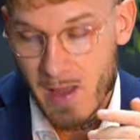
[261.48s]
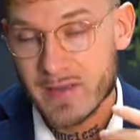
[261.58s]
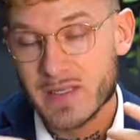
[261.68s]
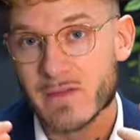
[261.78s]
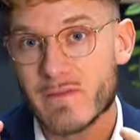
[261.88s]

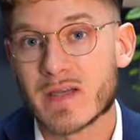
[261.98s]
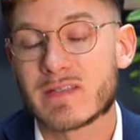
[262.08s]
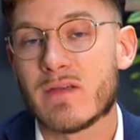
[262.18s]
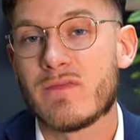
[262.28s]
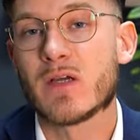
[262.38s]
avec un vert
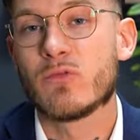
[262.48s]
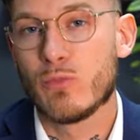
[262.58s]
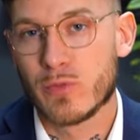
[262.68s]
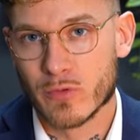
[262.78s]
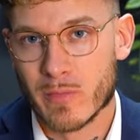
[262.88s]
saphir
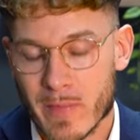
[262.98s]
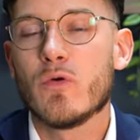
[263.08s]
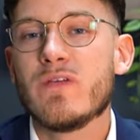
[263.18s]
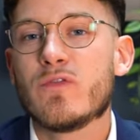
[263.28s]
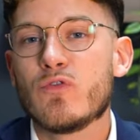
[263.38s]
double dôme.
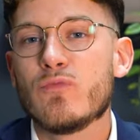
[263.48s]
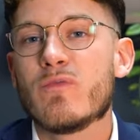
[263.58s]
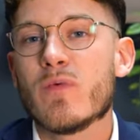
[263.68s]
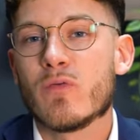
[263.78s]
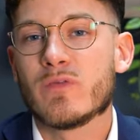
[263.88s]
Au niveau du
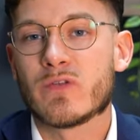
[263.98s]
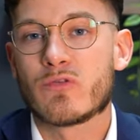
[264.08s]
mouvement, on est